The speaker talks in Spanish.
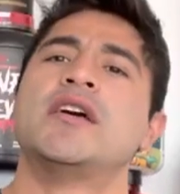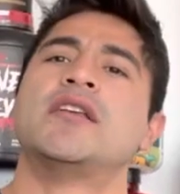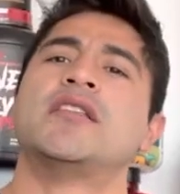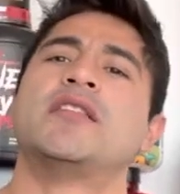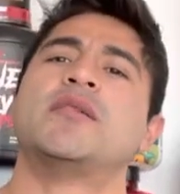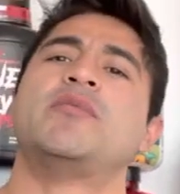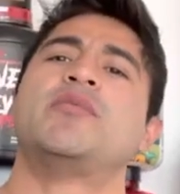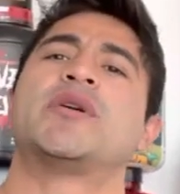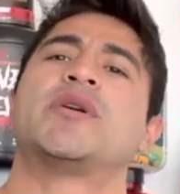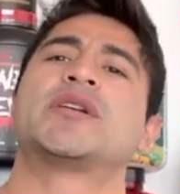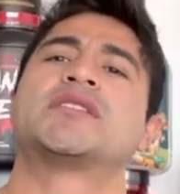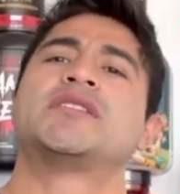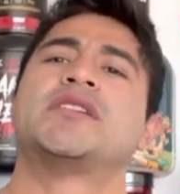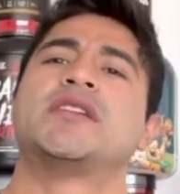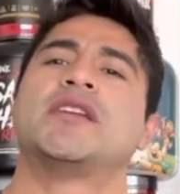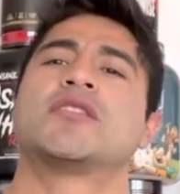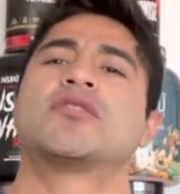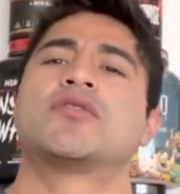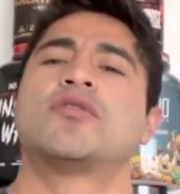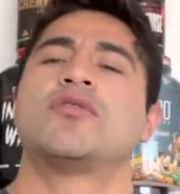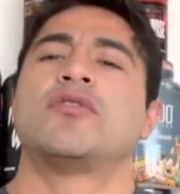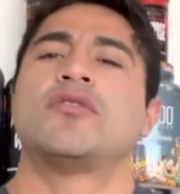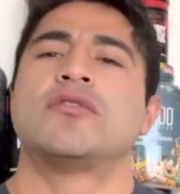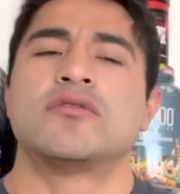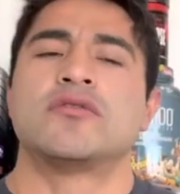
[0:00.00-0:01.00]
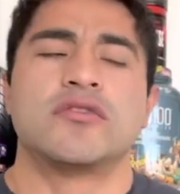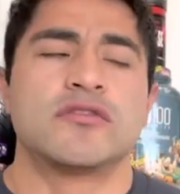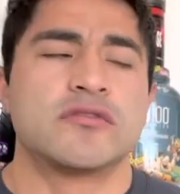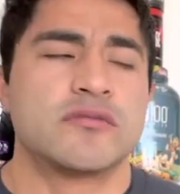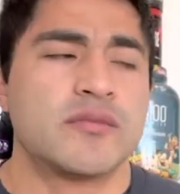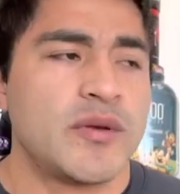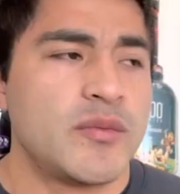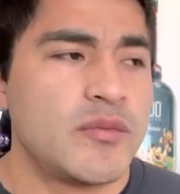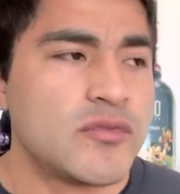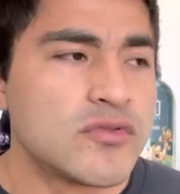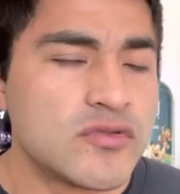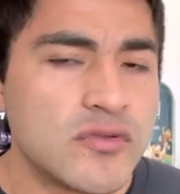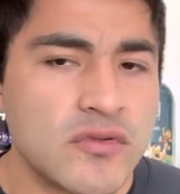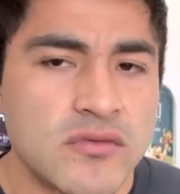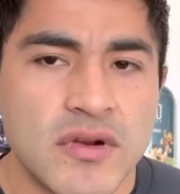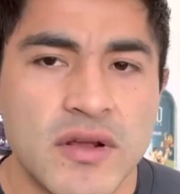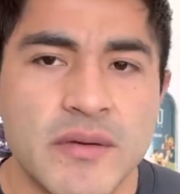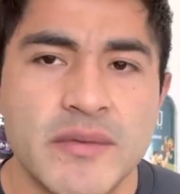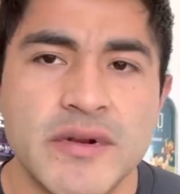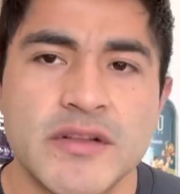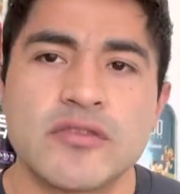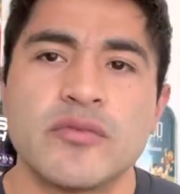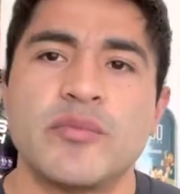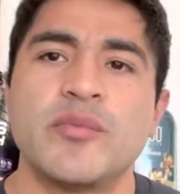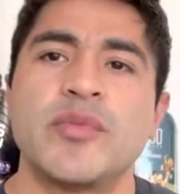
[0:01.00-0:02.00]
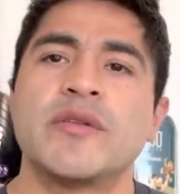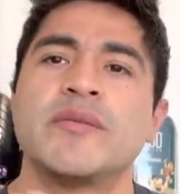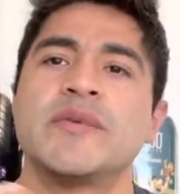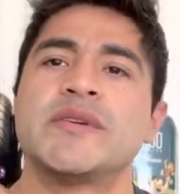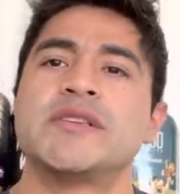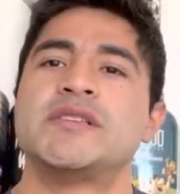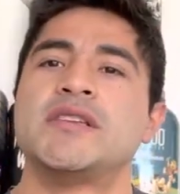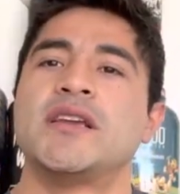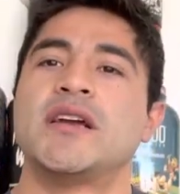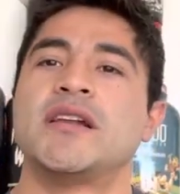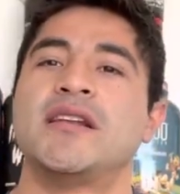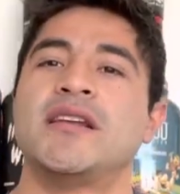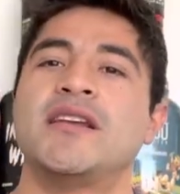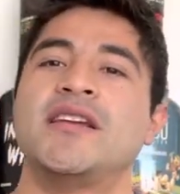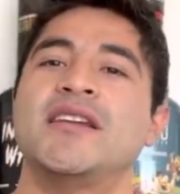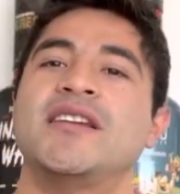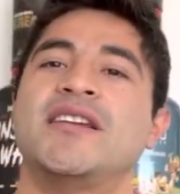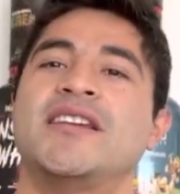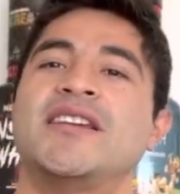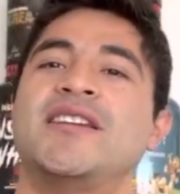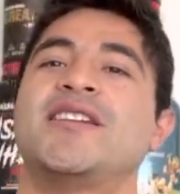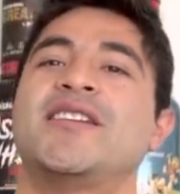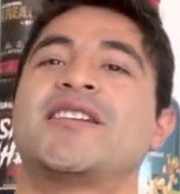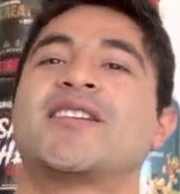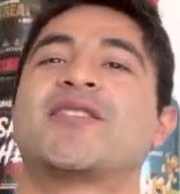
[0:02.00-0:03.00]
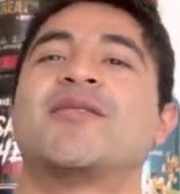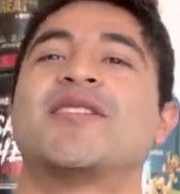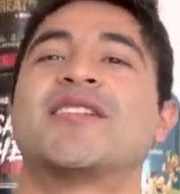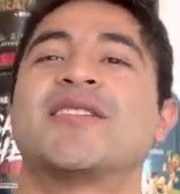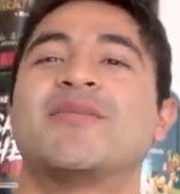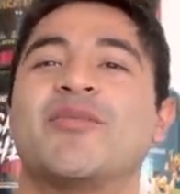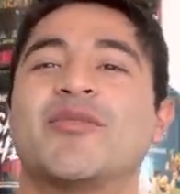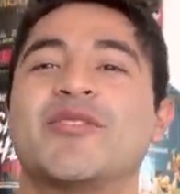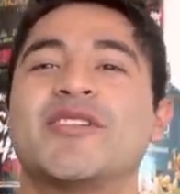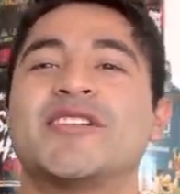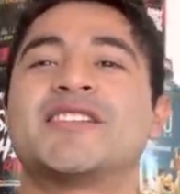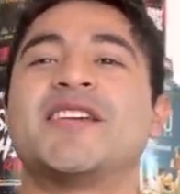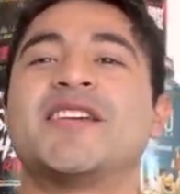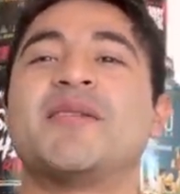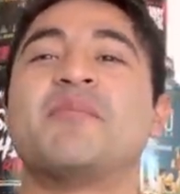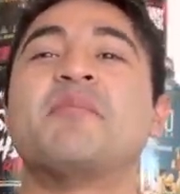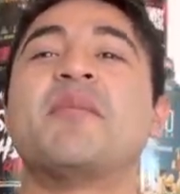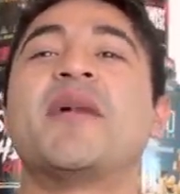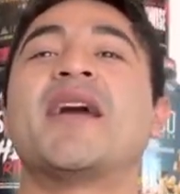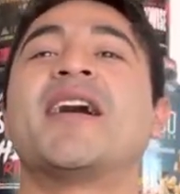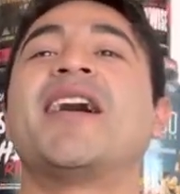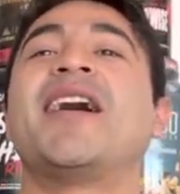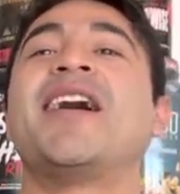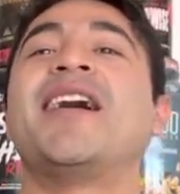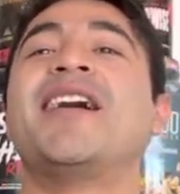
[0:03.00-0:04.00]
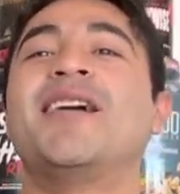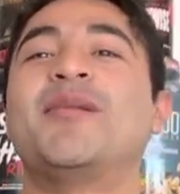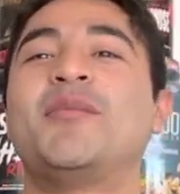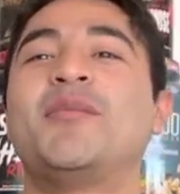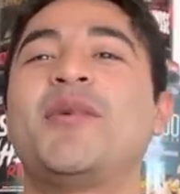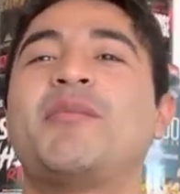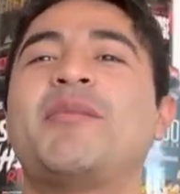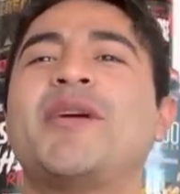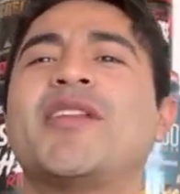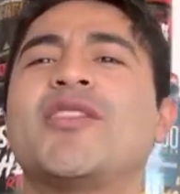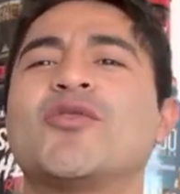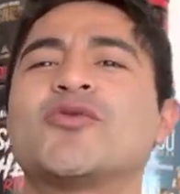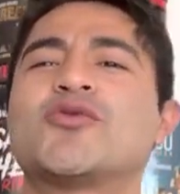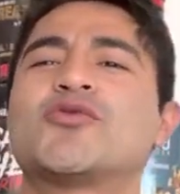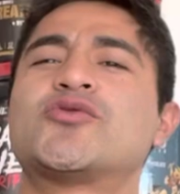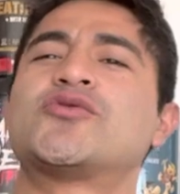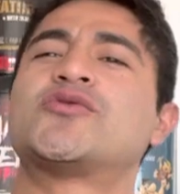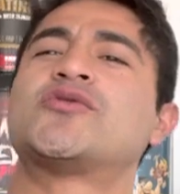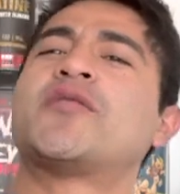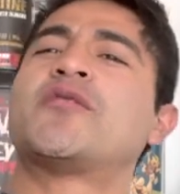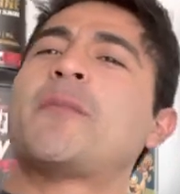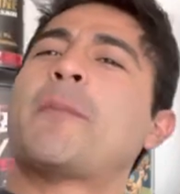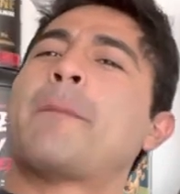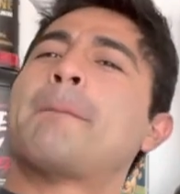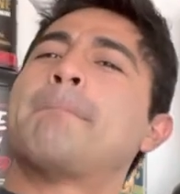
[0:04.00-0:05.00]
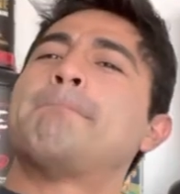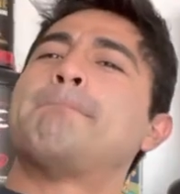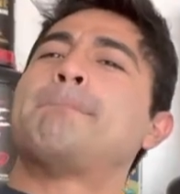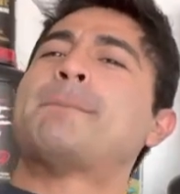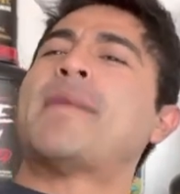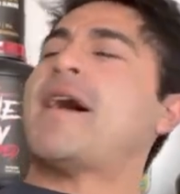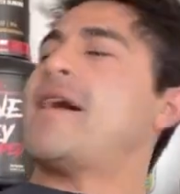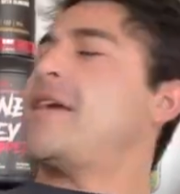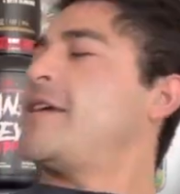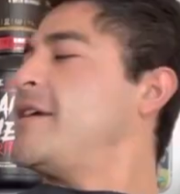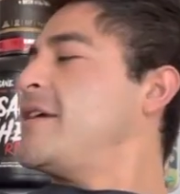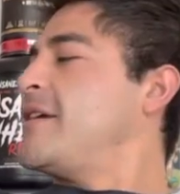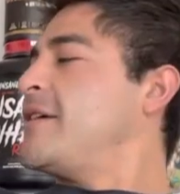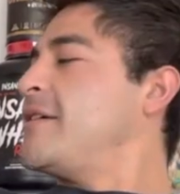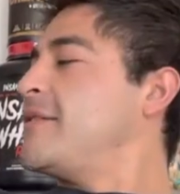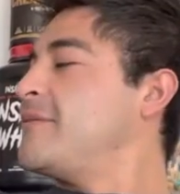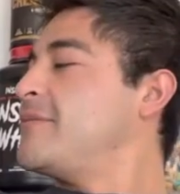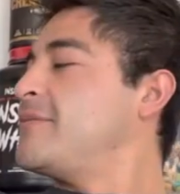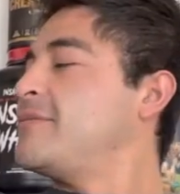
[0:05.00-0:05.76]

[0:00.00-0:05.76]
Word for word: de mi parte sería todo. Nos vemos una vez super bestial y recuerden ponerse mega mamados. Bye.